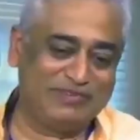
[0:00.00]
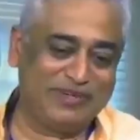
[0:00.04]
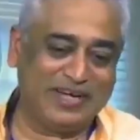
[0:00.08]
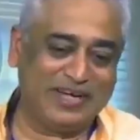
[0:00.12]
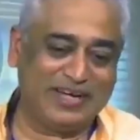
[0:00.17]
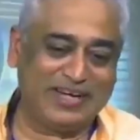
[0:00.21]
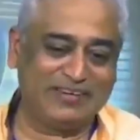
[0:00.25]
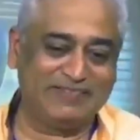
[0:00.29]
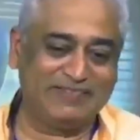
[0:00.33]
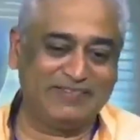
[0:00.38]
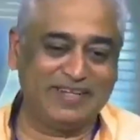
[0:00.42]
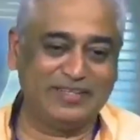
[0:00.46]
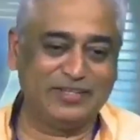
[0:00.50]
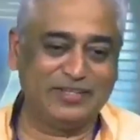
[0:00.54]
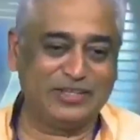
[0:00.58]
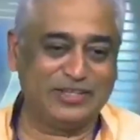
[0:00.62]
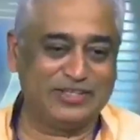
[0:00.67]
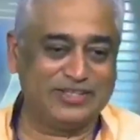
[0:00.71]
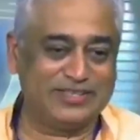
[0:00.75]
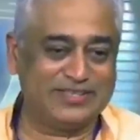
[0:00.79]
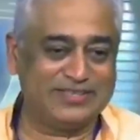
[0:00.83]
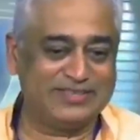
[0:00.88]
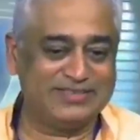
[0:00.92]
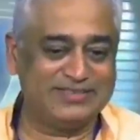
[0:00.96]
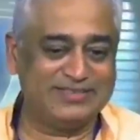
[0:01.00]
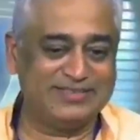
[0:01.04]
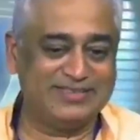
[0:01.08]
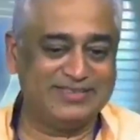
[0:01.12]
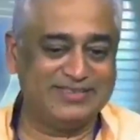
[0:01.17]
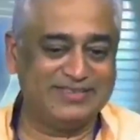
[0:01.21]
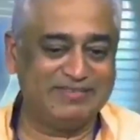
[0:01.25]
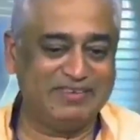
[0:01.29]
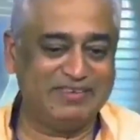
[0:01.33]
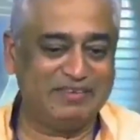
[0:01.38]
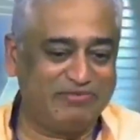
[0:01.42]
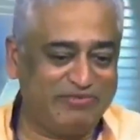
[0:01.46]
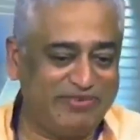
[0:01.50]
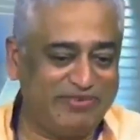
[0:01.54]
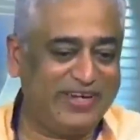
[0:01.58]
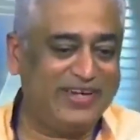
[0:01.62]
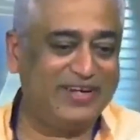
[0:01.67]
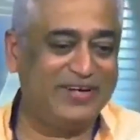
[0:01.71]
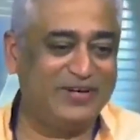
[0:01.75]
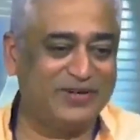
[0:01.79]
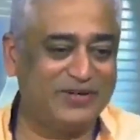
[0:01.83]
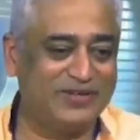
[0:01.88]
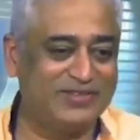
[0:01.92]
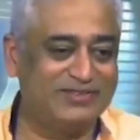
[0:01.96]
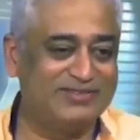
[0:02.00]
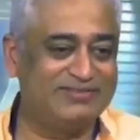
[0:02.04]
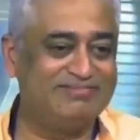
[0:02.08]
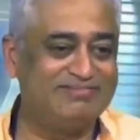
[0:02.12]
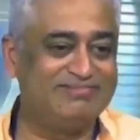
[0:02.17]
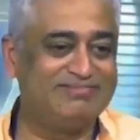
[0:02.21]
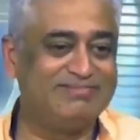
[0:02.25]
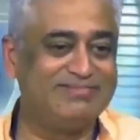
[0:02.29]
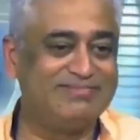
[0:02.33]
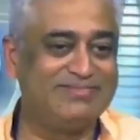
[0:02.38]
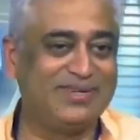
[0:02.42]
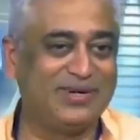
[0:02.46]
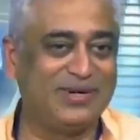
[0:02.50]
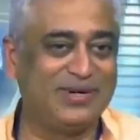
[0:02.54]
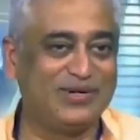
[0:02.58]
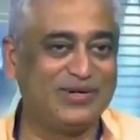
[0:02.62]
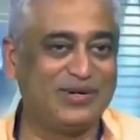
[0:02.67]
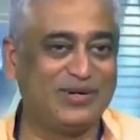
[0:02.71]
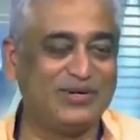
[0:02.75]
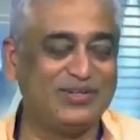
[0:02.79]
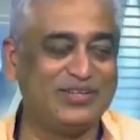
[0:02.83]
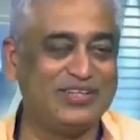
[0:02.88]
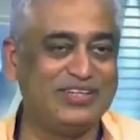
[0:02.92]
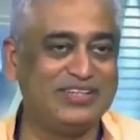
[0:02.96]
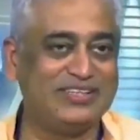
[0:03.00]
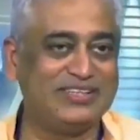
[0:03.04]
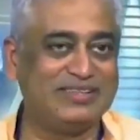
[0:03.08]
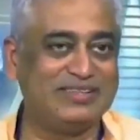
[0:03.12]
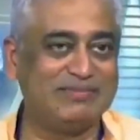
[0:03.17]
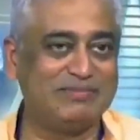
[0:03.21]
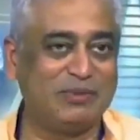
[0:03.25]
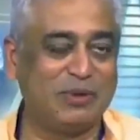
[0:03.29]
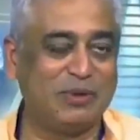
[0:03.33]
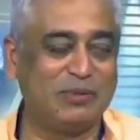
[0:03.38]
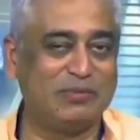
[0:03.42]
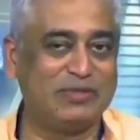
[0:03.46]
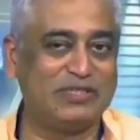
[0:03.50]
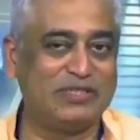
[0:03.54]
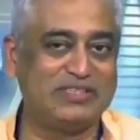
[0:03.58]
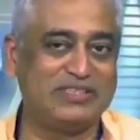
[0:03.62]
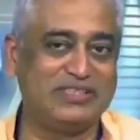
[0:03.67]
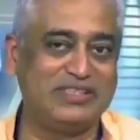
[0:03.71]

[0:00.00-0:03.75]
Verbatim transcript: यू नो वी आर लाइक वल्चर्स वी फीड ऑन on, on these